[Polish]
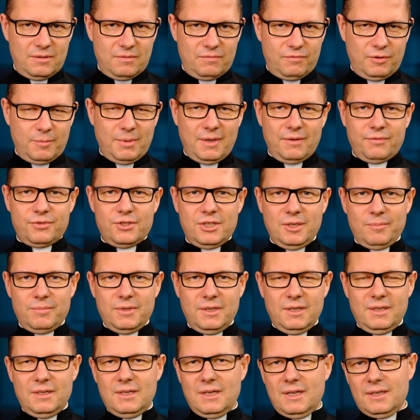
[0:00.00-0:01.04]
Wybaw siebie
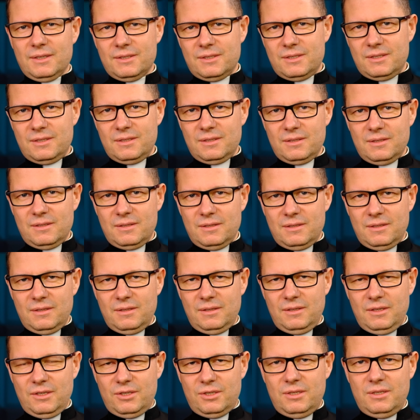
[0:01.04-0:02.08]
i nas.
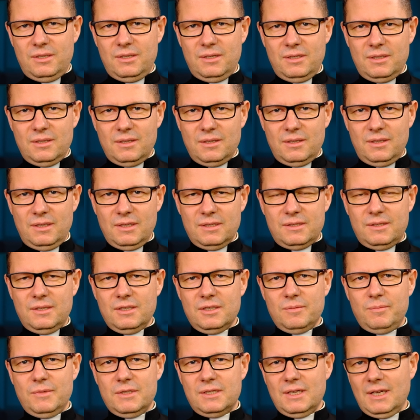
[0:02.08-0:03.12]
Jeśli jesteś
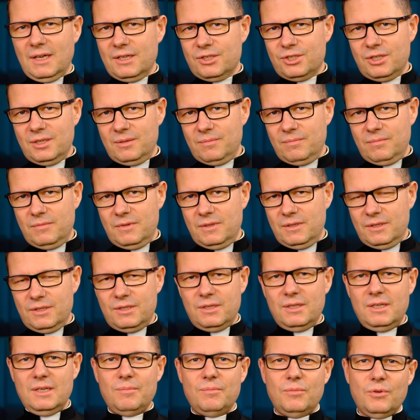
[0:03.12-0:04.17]
Mesjaszem,
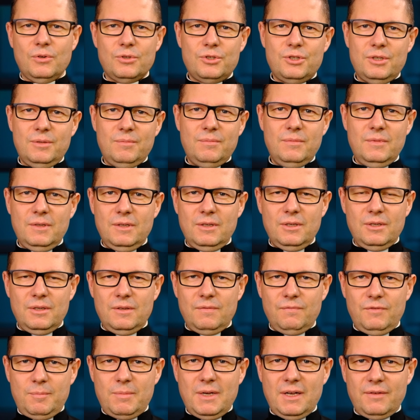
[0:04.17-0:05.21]
Synem Bożym,
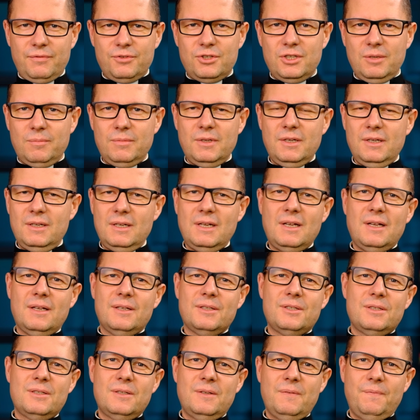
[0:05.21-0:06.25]
wybaw siebie i
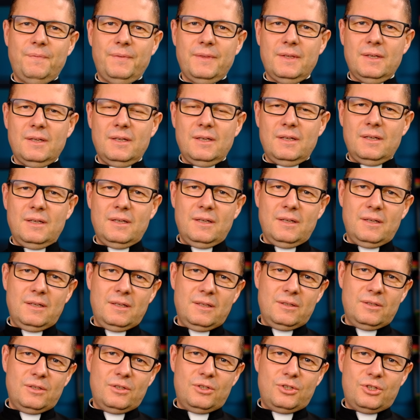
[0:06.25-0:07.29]
nas.
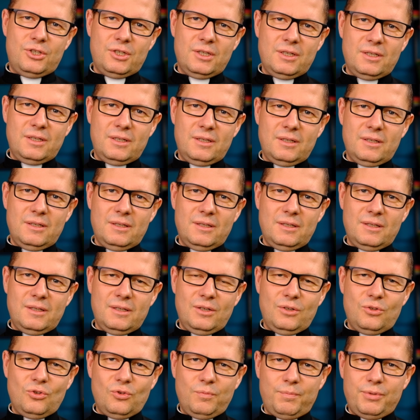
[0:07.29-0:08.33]
Trzy
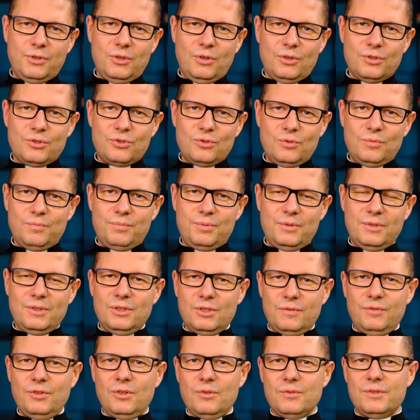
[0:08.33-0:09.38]
grupy osób
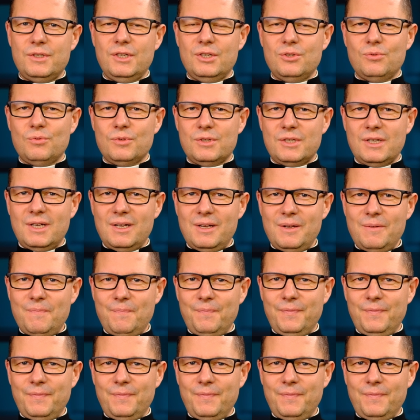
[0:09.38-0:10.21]
drwią z Jezusa.